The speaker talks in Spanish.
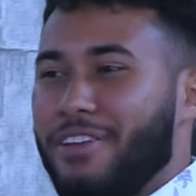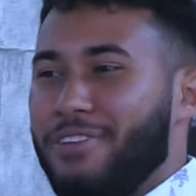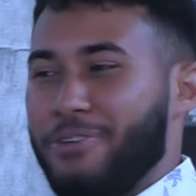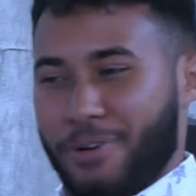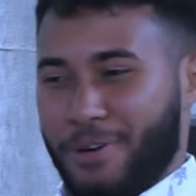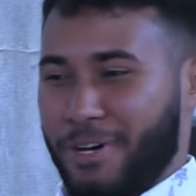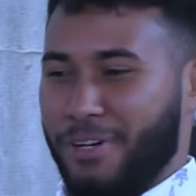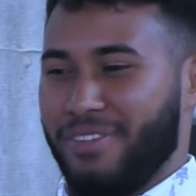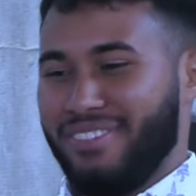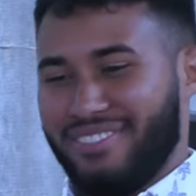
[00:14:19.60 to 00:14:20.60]

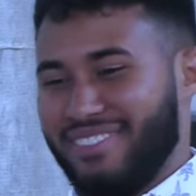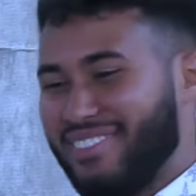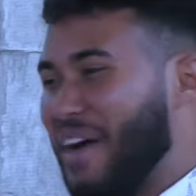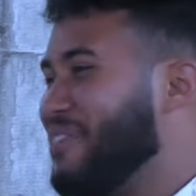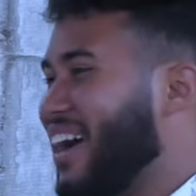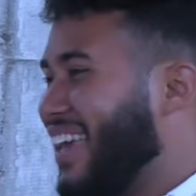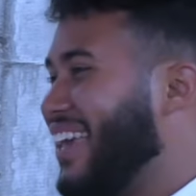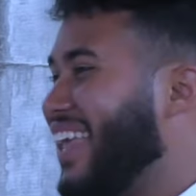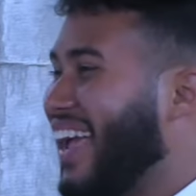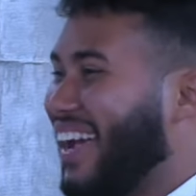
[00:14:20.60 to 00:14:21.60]
yo estamos aquí
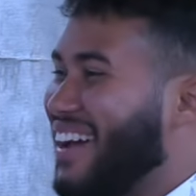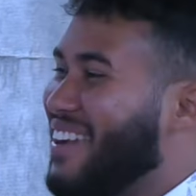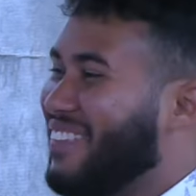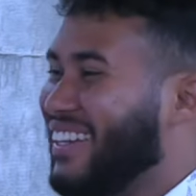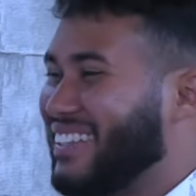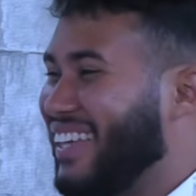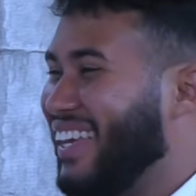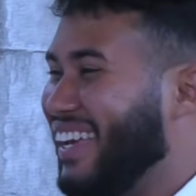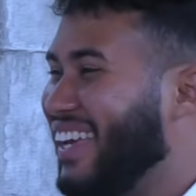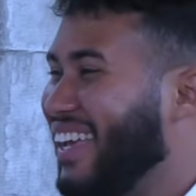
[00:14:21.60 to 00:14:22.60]
ya que vamos a
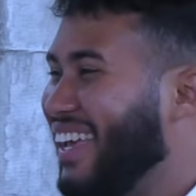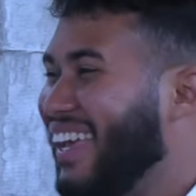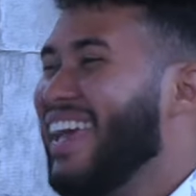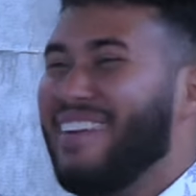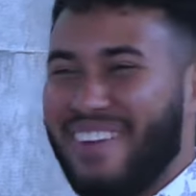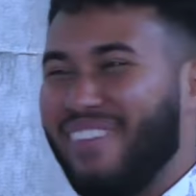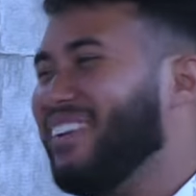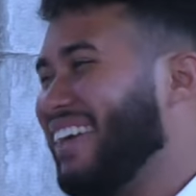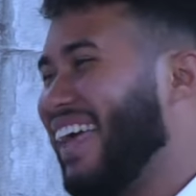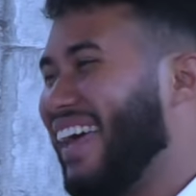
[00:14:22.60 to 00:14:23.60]
vamos a orar vamos
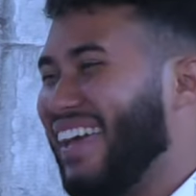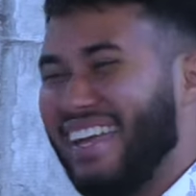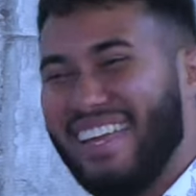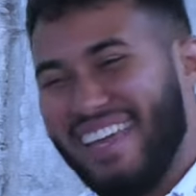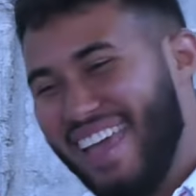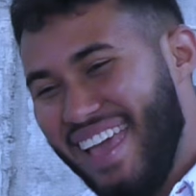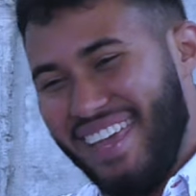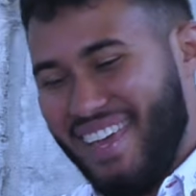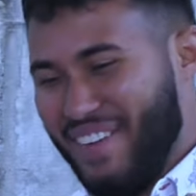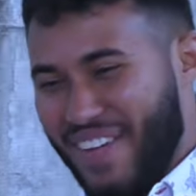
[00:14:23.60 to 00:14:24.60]
a orar
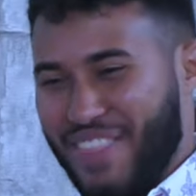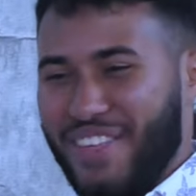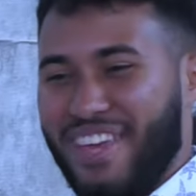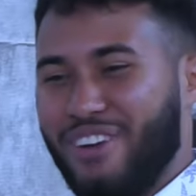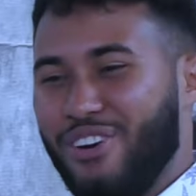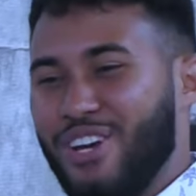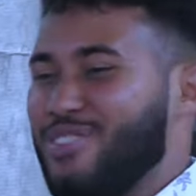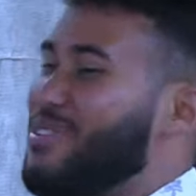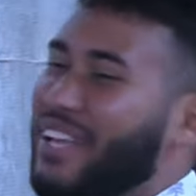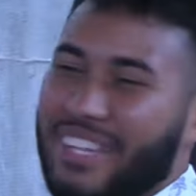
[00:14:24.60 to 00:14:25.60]
y cuando digo
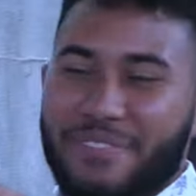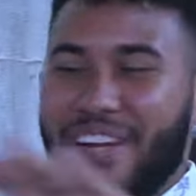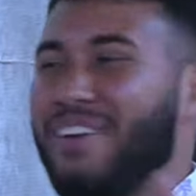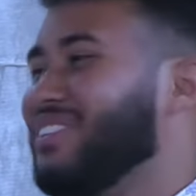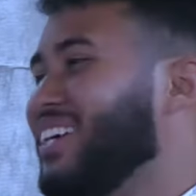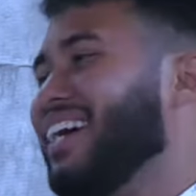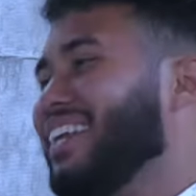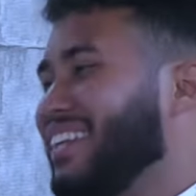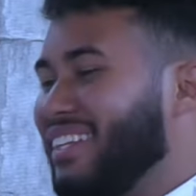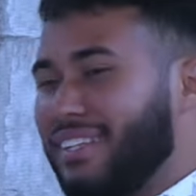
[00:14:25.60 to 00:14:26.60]
suéltame la
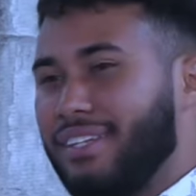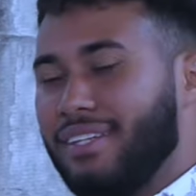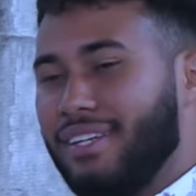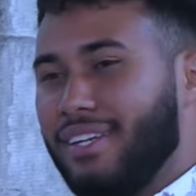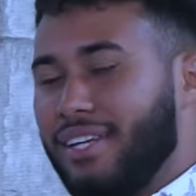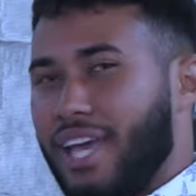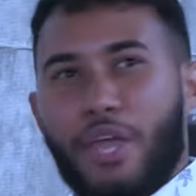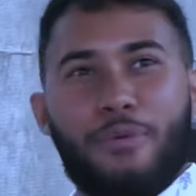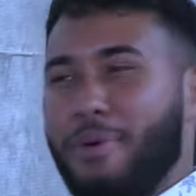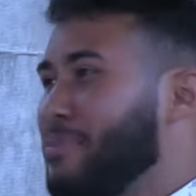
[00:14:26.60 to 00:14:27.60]
mujer
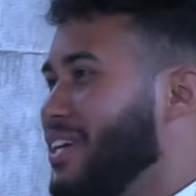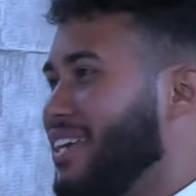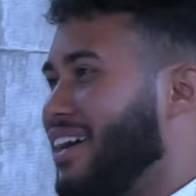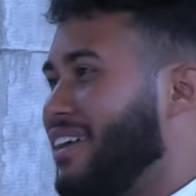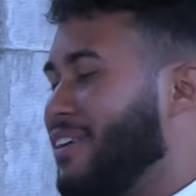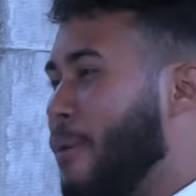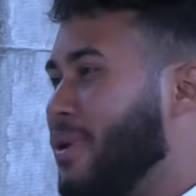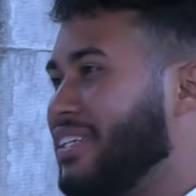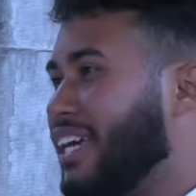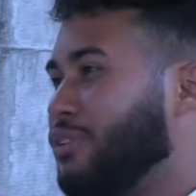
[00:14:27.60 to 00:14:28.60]
ellos me miran ¿cómo
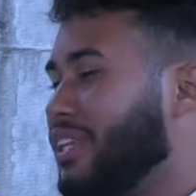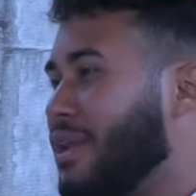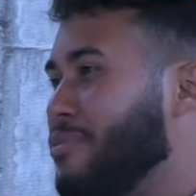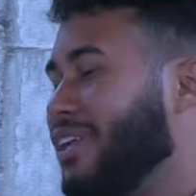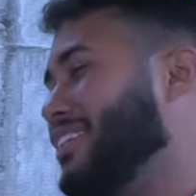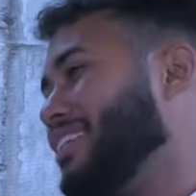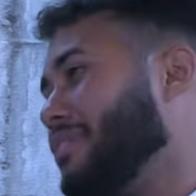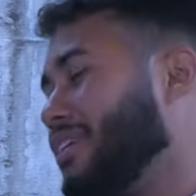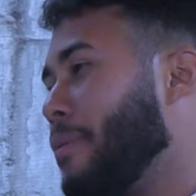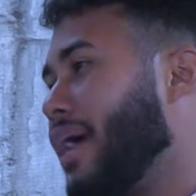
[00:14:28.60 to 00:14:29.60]
así que suelta la mujer si se,
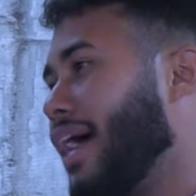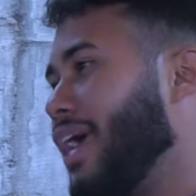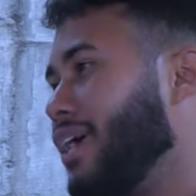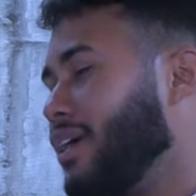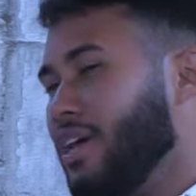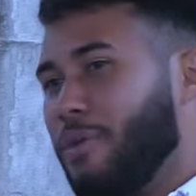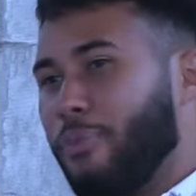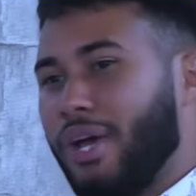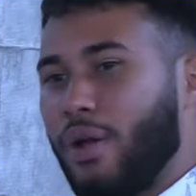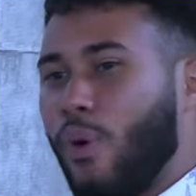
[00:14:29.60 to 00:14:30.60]
va a caer?
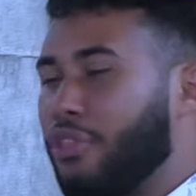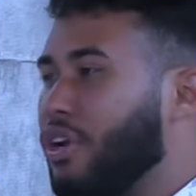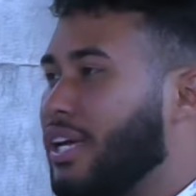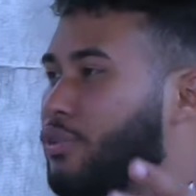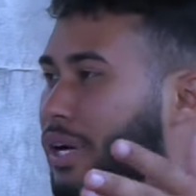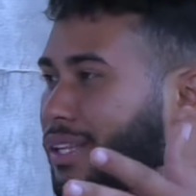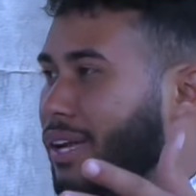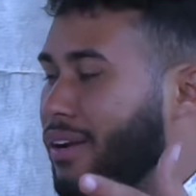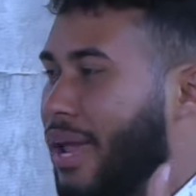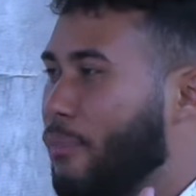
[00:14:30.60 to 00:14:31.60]
pues cuando la
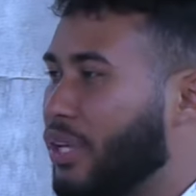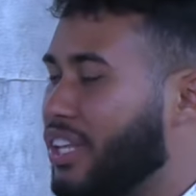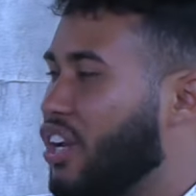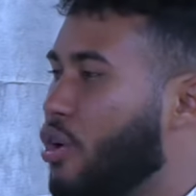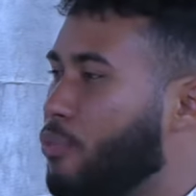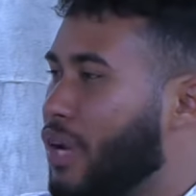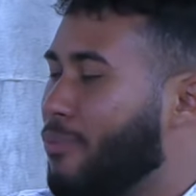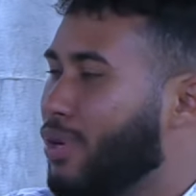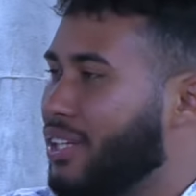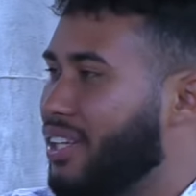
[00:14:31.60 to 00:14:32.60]
suelta la mujer tiene como una
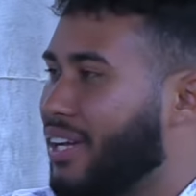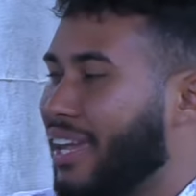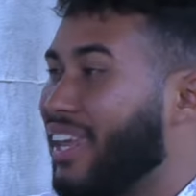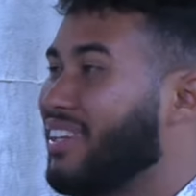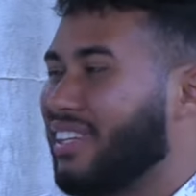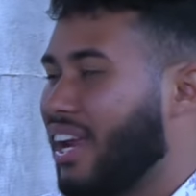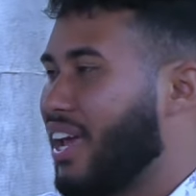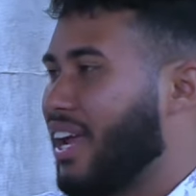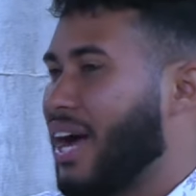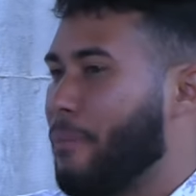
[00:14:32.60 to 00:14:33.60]
molestia. ella está
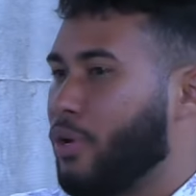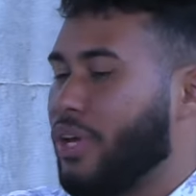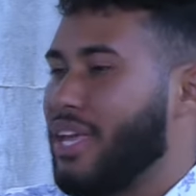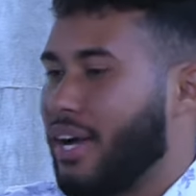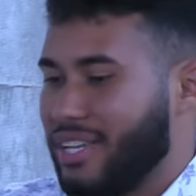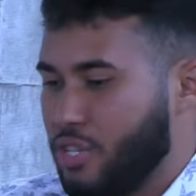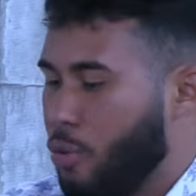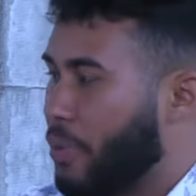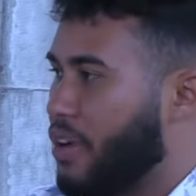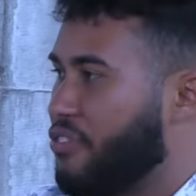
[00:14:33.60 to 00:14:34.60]
encargada pero ella casi lo
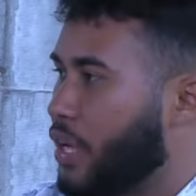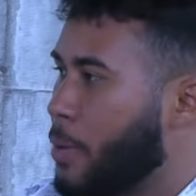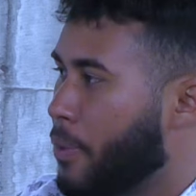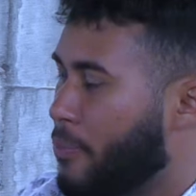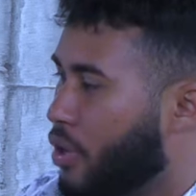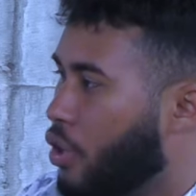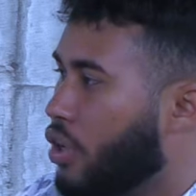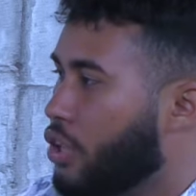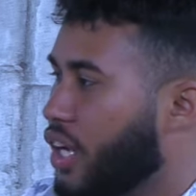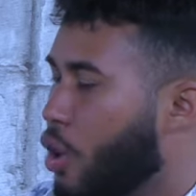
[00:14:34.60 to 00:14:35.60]
puede afirmar porque lo
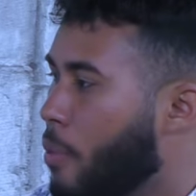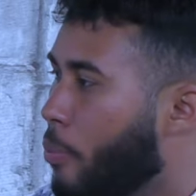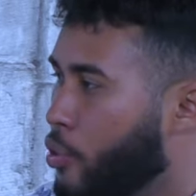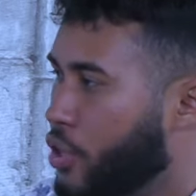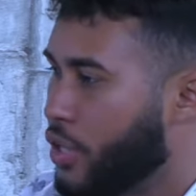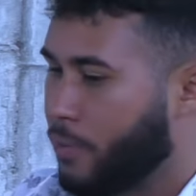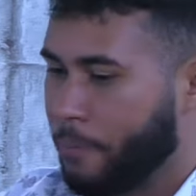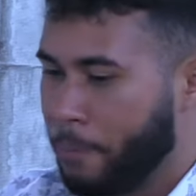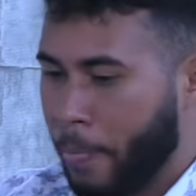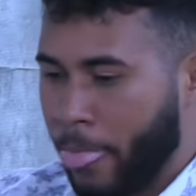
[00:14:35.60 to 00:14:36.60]
tiene como podrido
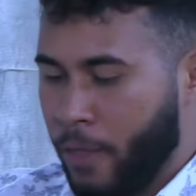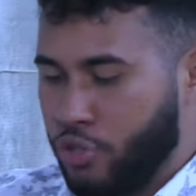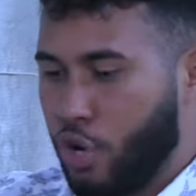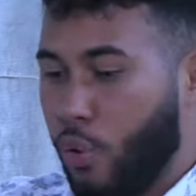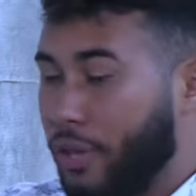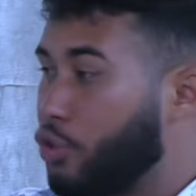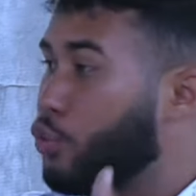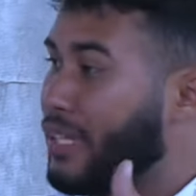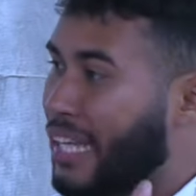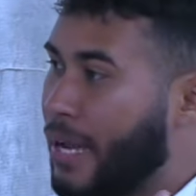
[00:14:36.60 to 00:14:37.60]
so cuando
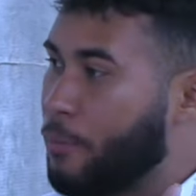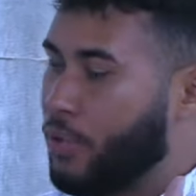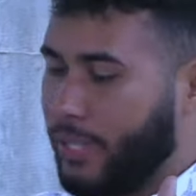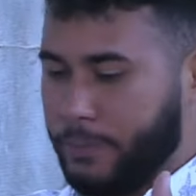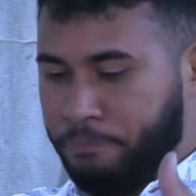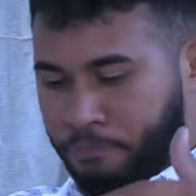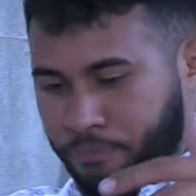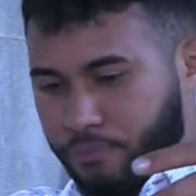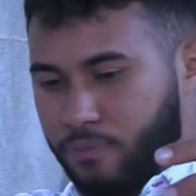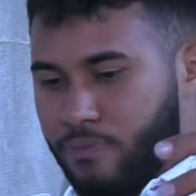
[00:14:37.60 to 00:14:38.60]
suelta la mujer
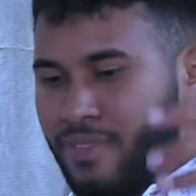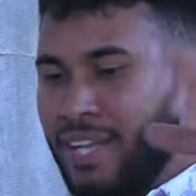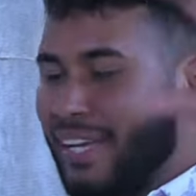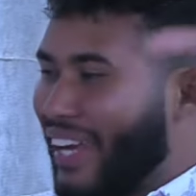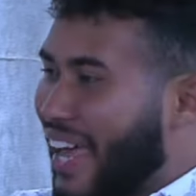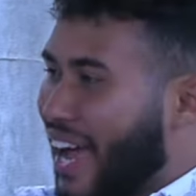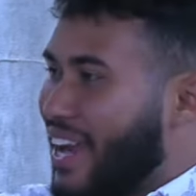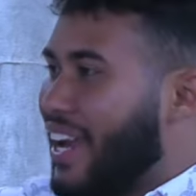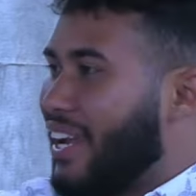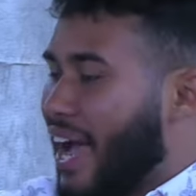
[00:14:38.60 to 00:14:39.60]
que la
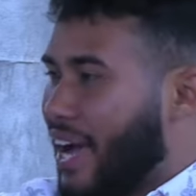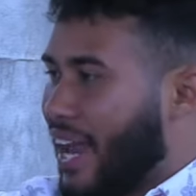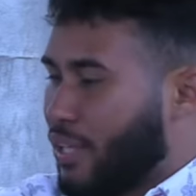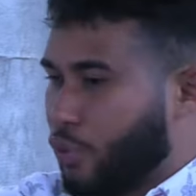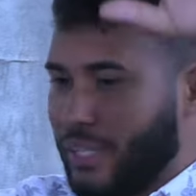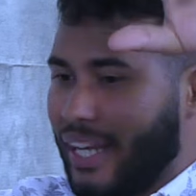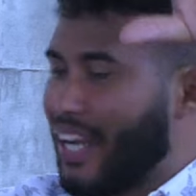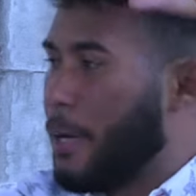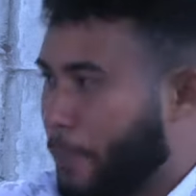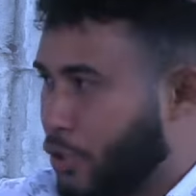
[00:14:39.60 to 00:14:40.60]
agarra, la, sueltan en
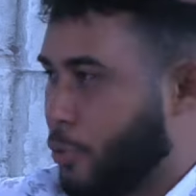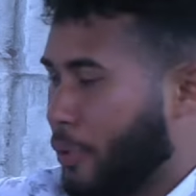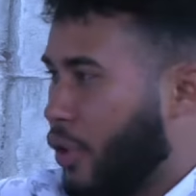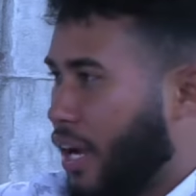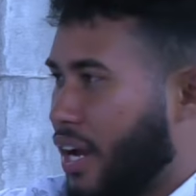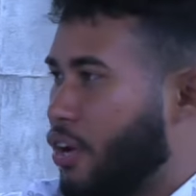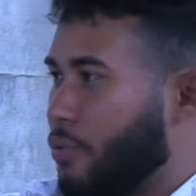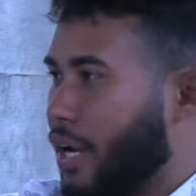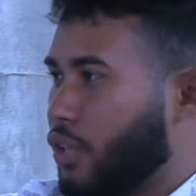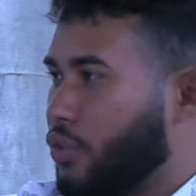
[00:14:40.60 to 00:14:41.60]
el piso, pero la agarran los
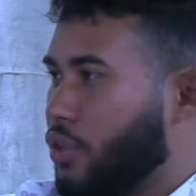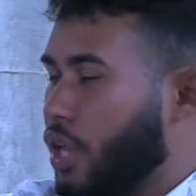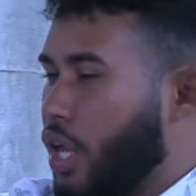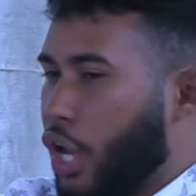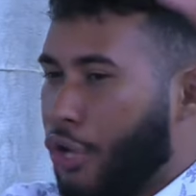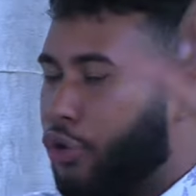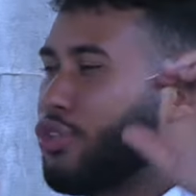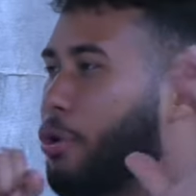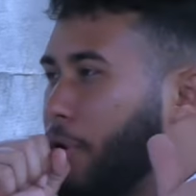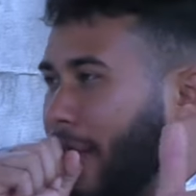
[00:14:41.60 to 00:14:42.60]
brazos. Y yo
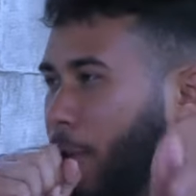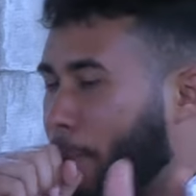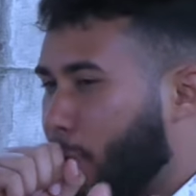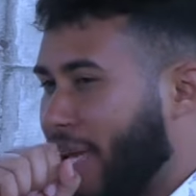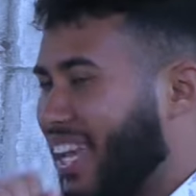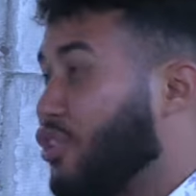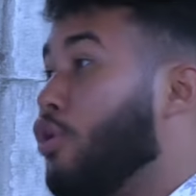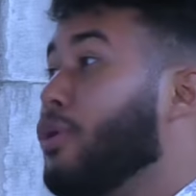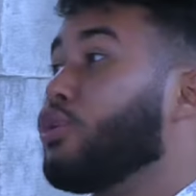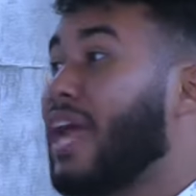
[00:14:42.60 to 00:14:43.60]
estoy orando por ella y no
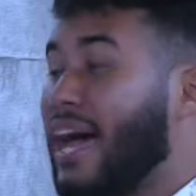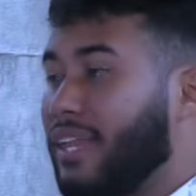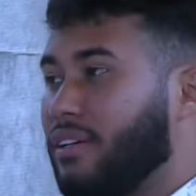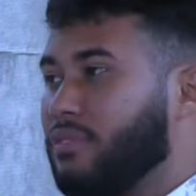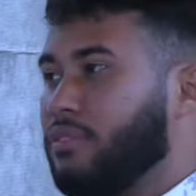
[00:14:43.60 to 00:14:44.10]
veo nada.